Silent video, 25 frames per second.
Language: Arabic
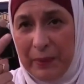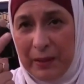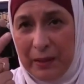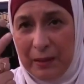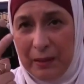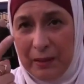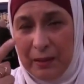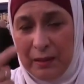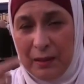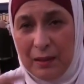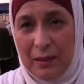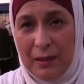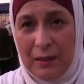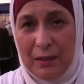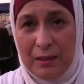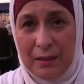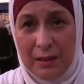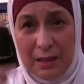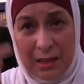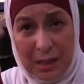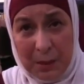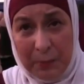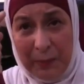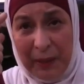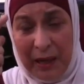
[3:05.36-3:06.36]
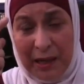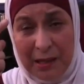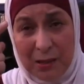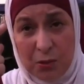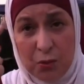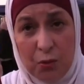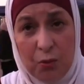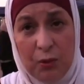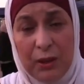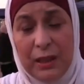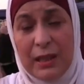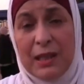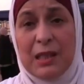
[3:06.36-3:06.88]

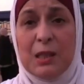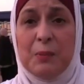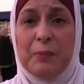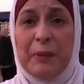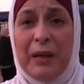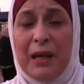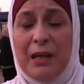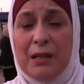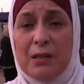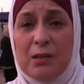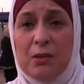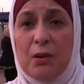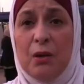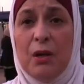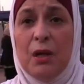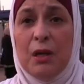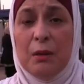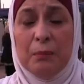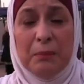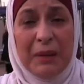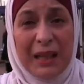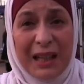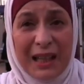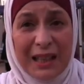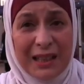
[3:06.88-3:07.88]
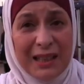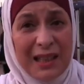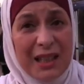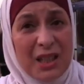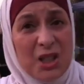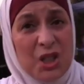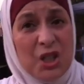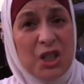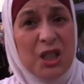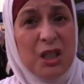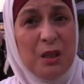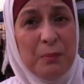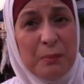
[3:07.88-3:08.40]
الانسبيراسيون ليكسبيراسيون ما
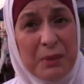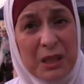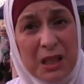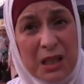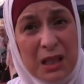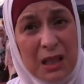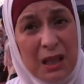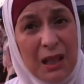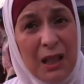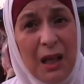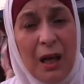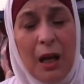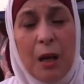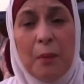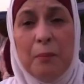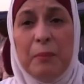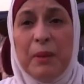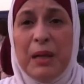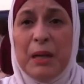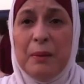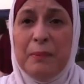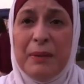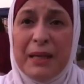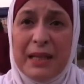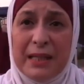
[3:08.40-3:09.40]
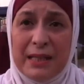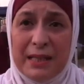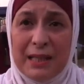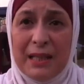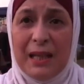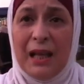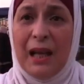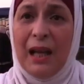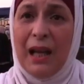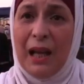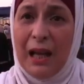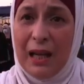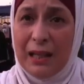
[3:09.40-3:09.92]
يقدرش يمشي بلا ما
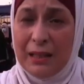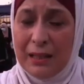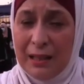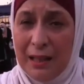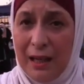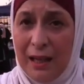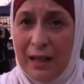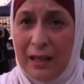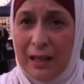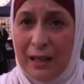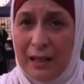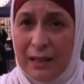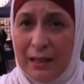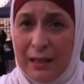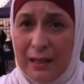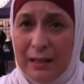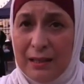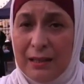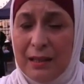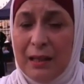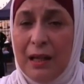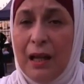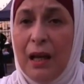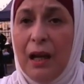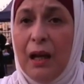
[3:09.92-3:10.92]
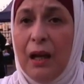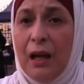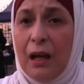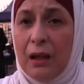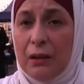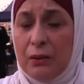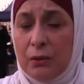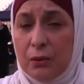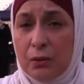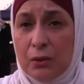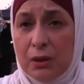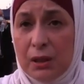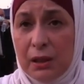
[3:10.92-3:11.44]
يدير هاد الحركات
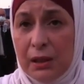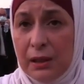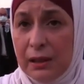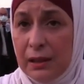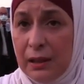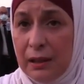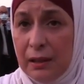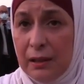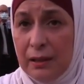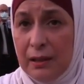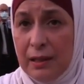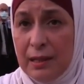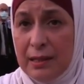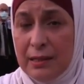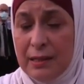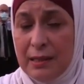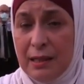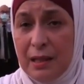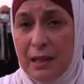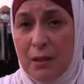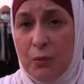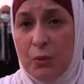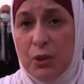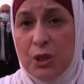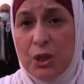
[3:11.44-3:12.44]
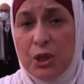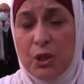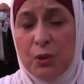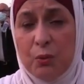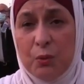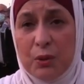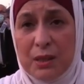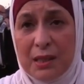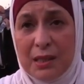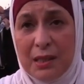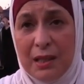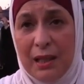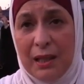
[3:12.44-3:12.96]
البلاد دونك الناس واش
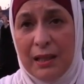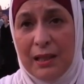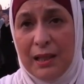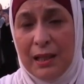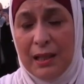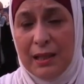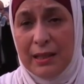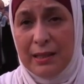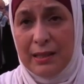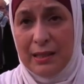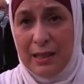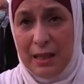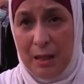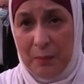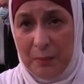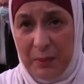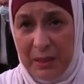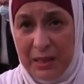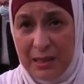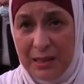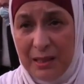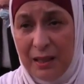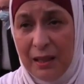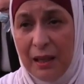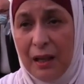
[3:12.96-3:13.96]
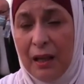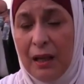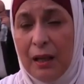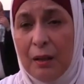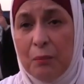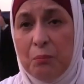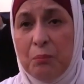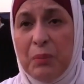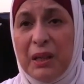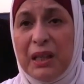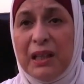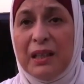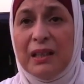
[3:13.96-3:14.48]
نوصي انا لي ديابيتيك
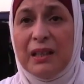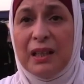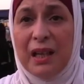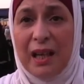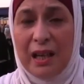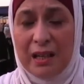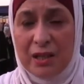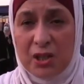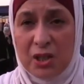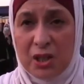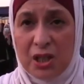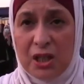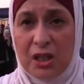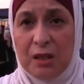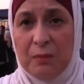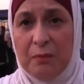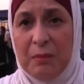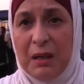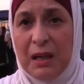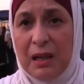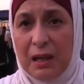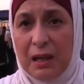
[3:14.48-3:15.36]
ما كاش كيما